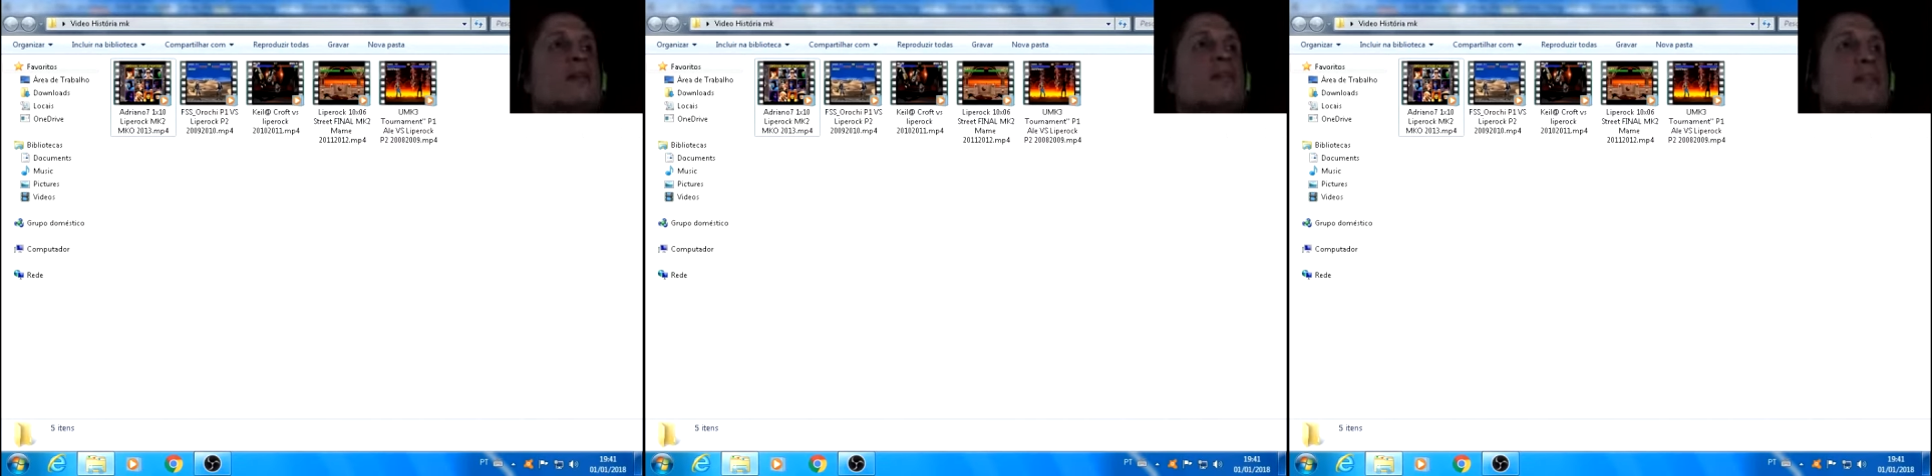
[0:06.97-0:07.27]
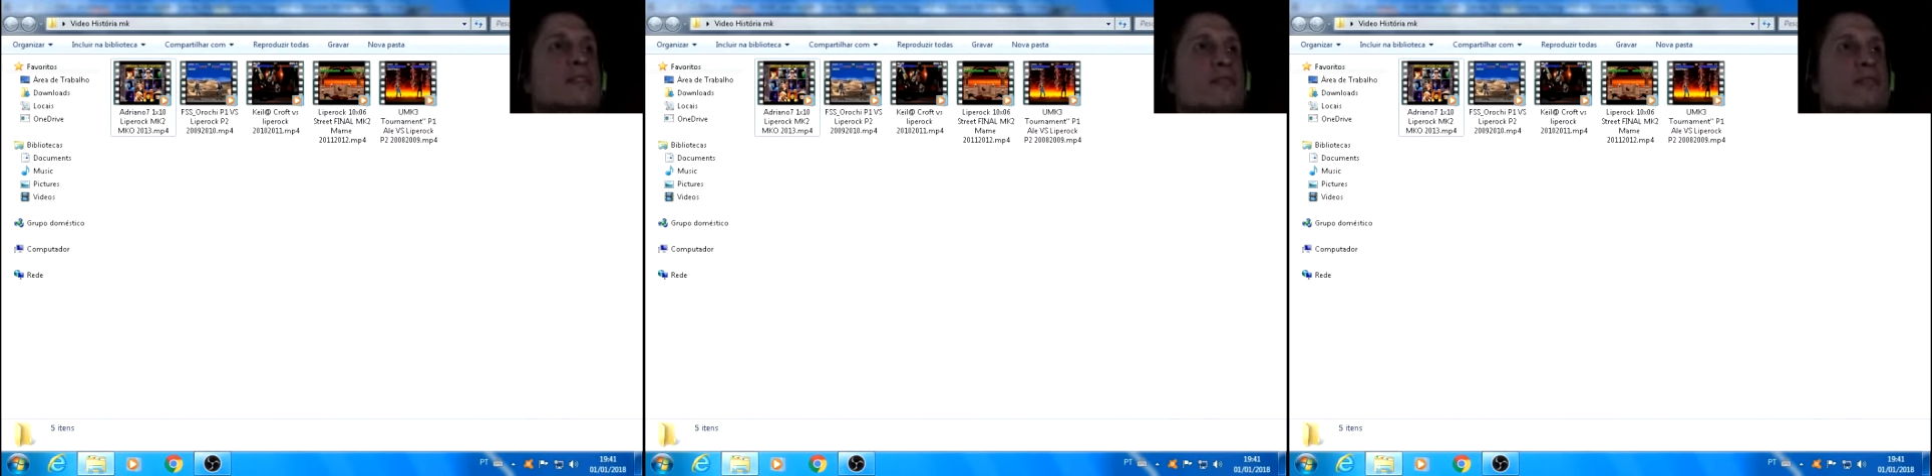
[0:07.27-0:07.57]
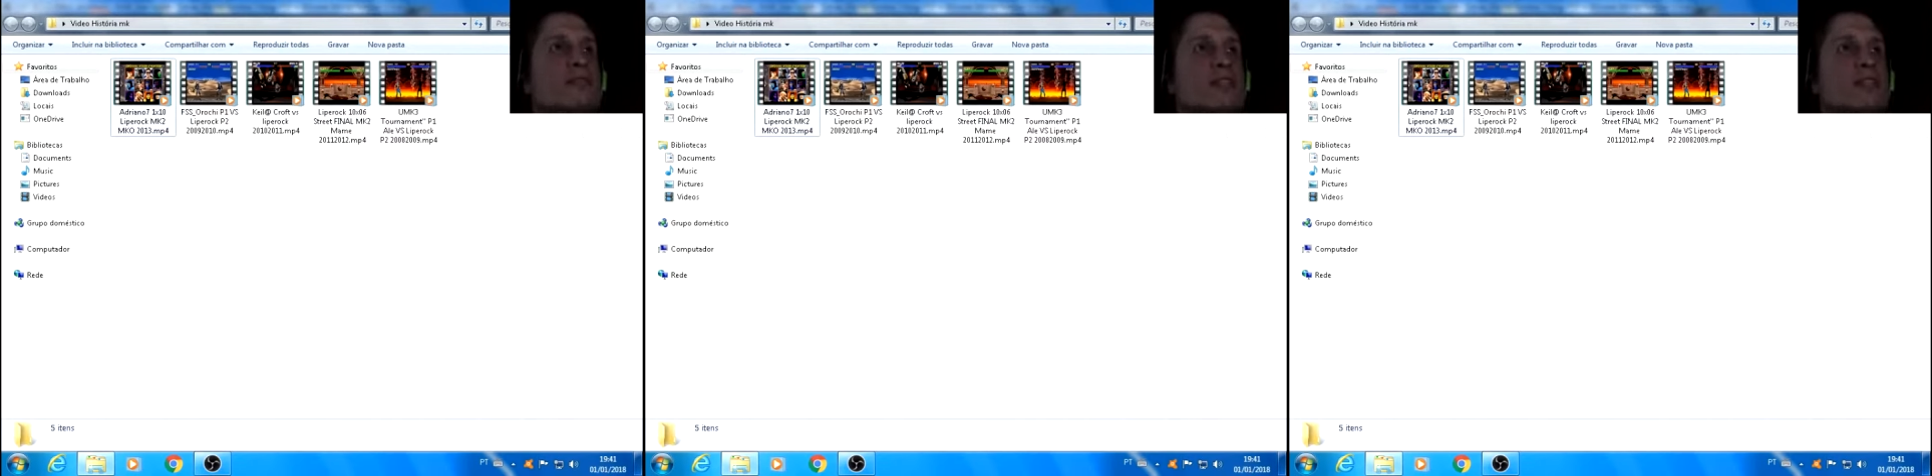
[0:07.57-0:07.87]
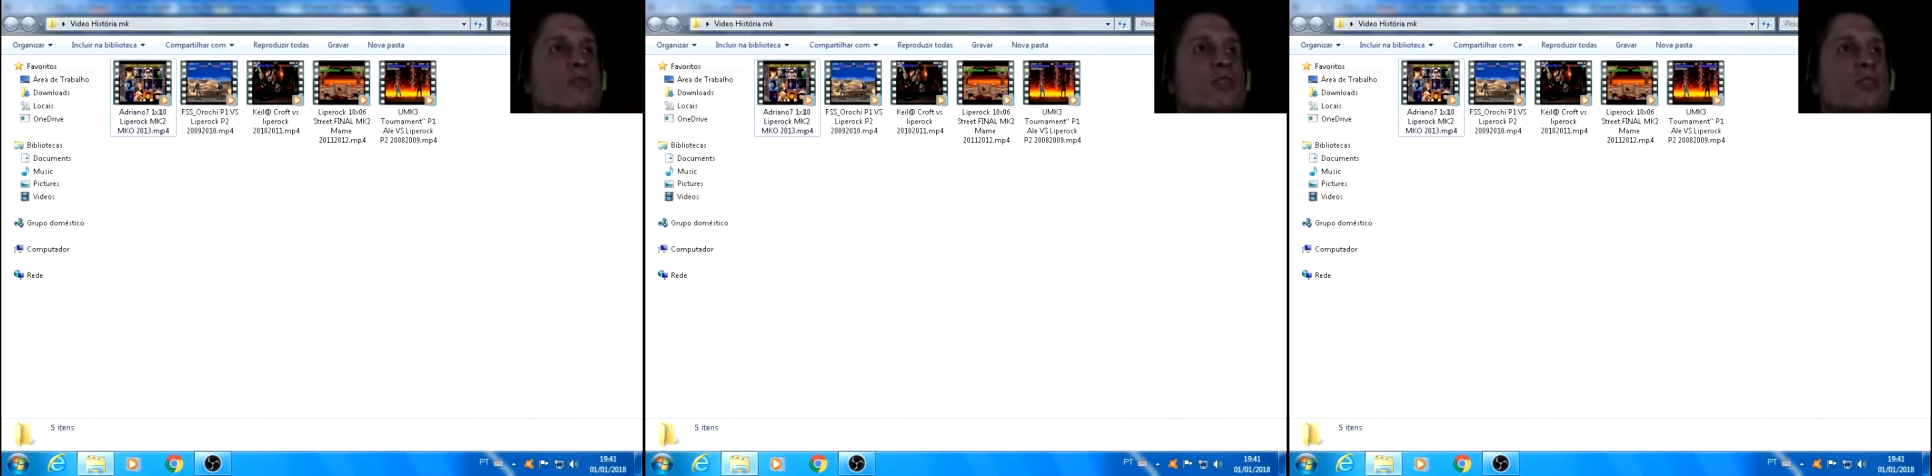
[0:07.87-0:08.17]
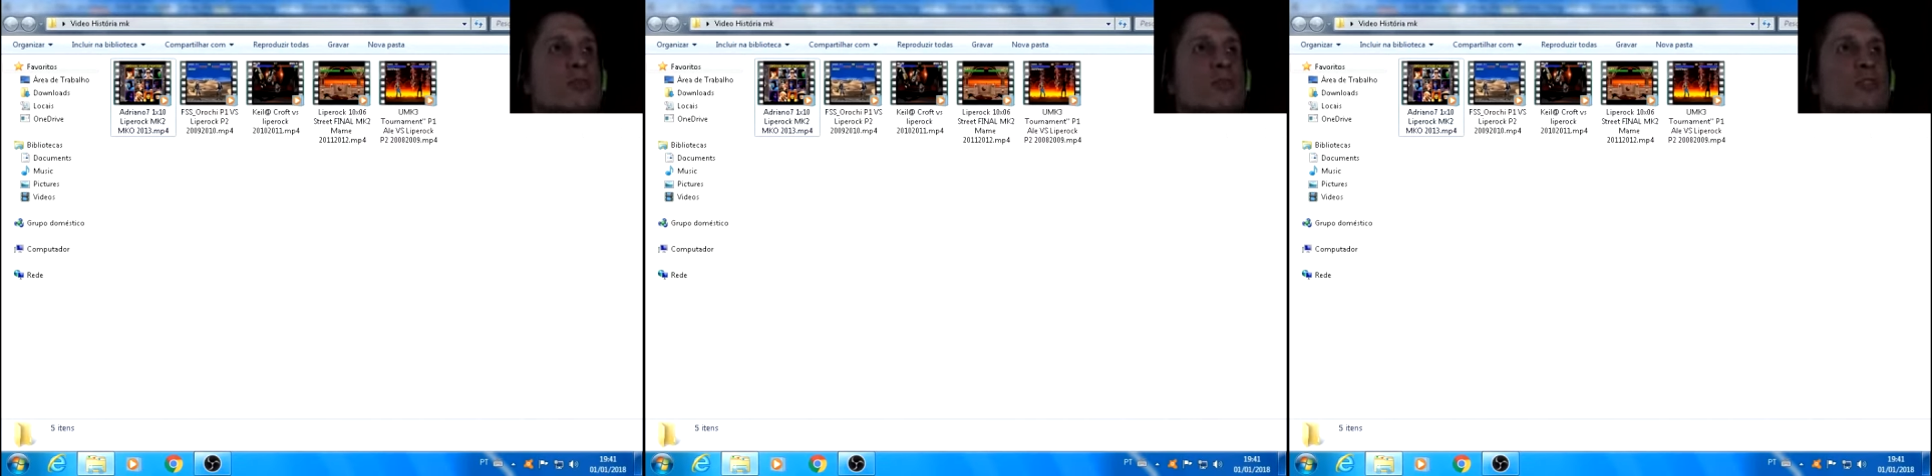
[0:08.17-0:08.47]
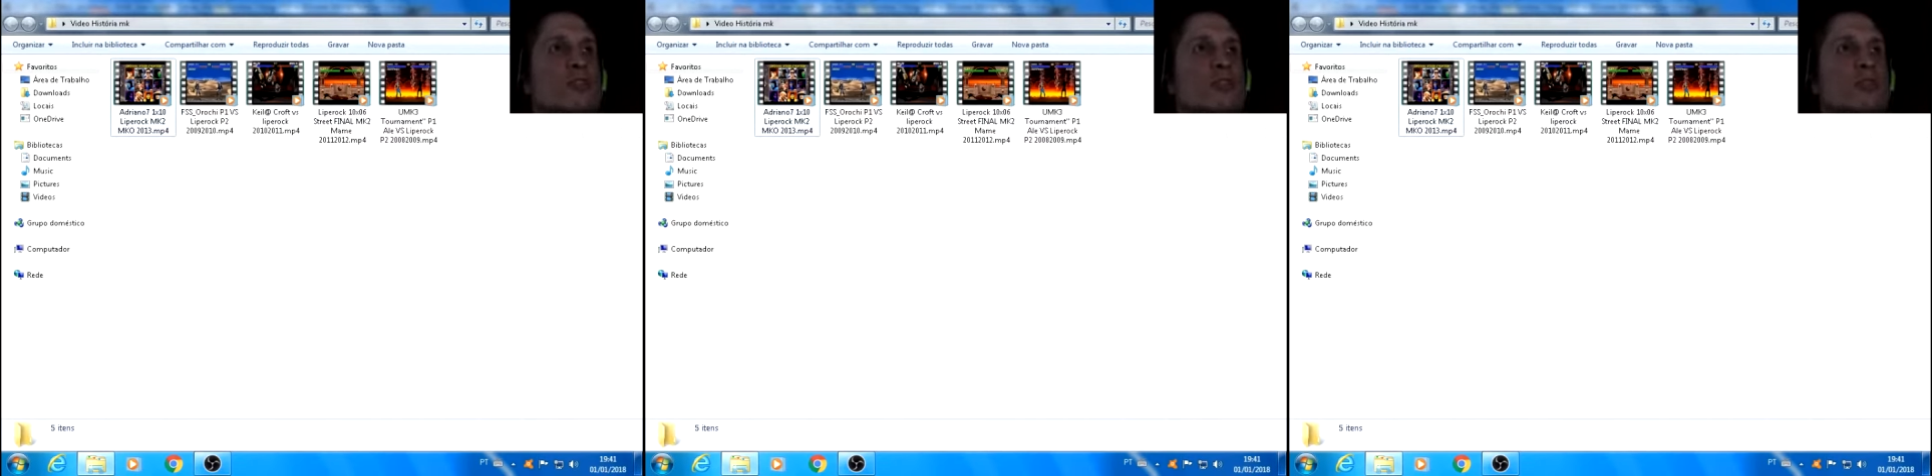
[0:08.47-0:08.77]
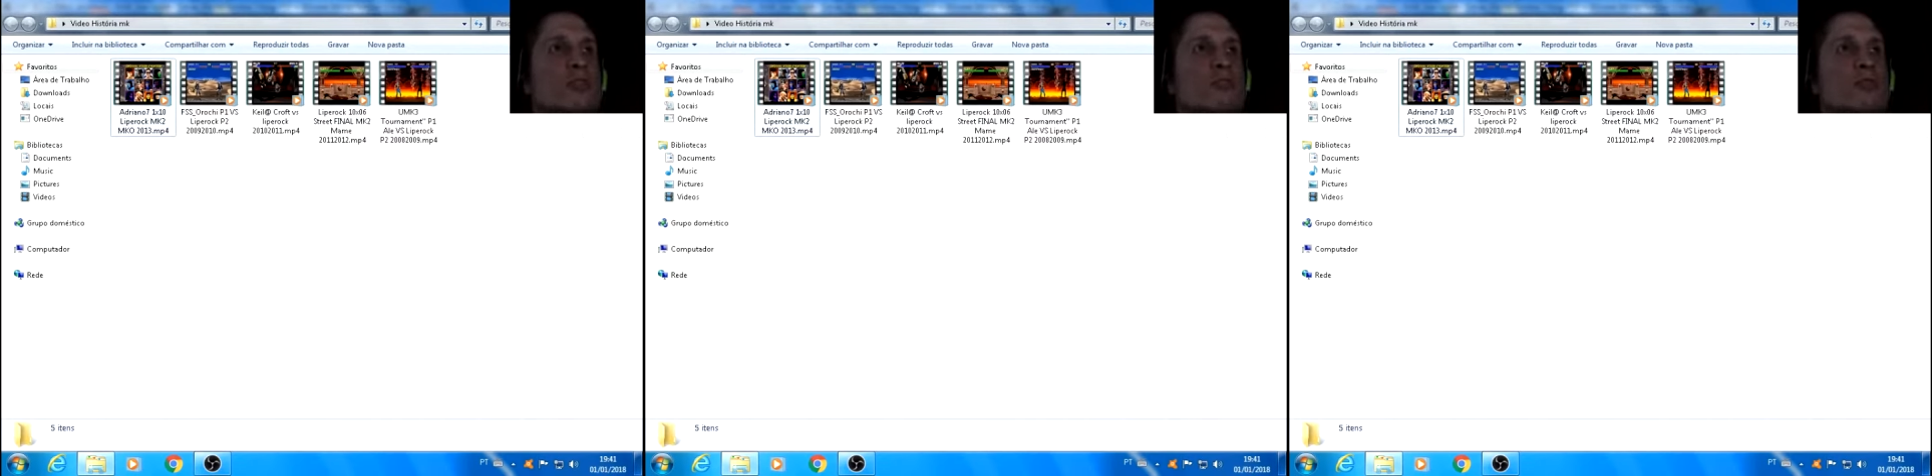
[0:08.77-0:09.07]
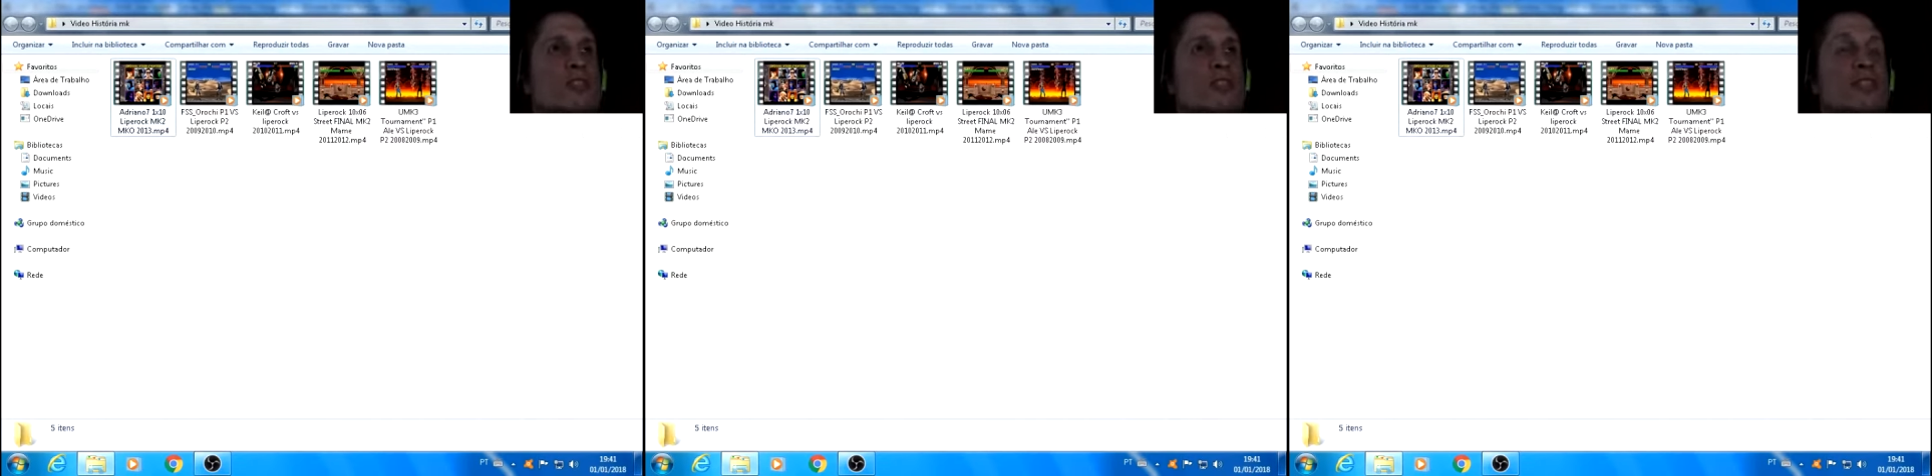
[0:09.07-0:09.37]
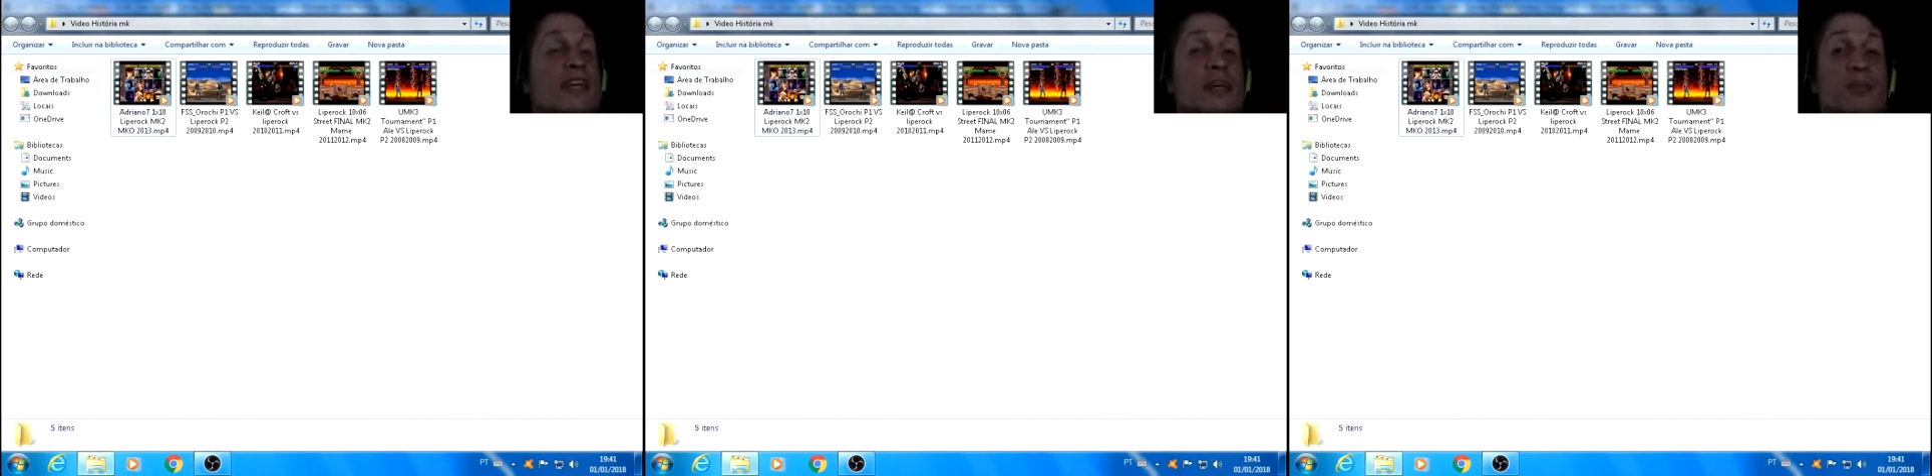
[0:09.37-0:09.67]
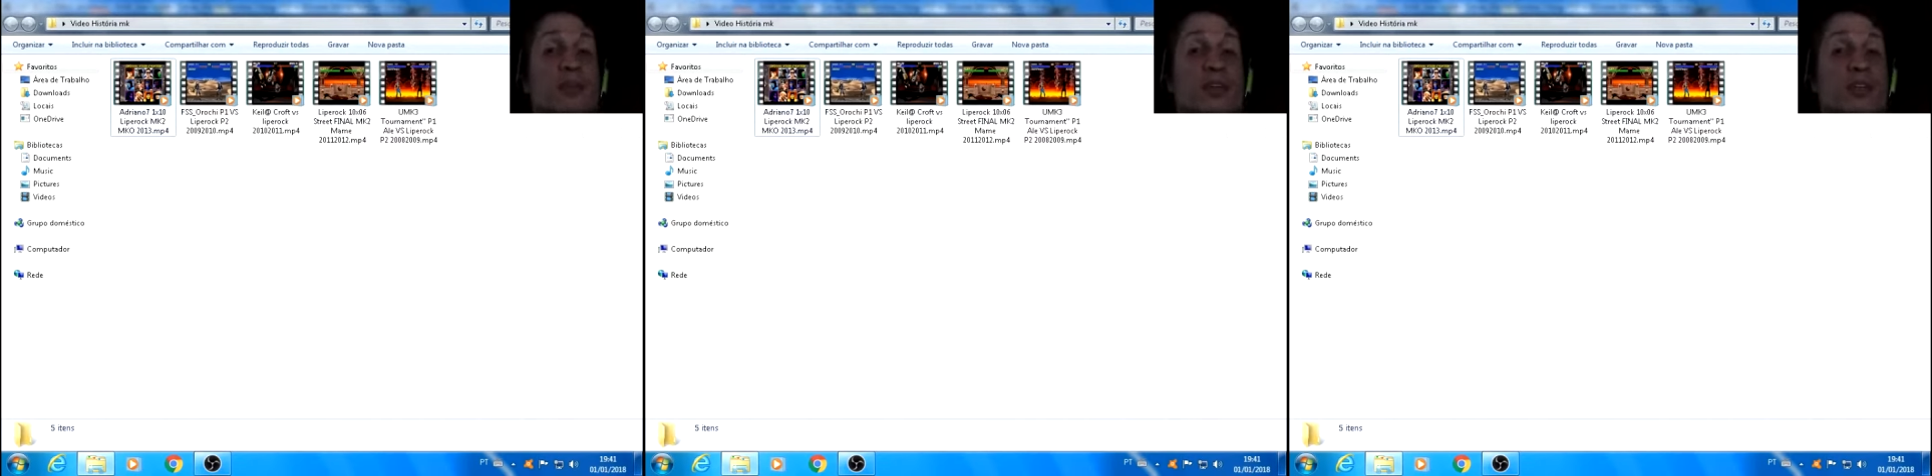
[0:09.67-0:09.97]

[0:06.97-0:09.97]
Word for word: Dessa vez eu vou estar tá mostrando pra vocês a época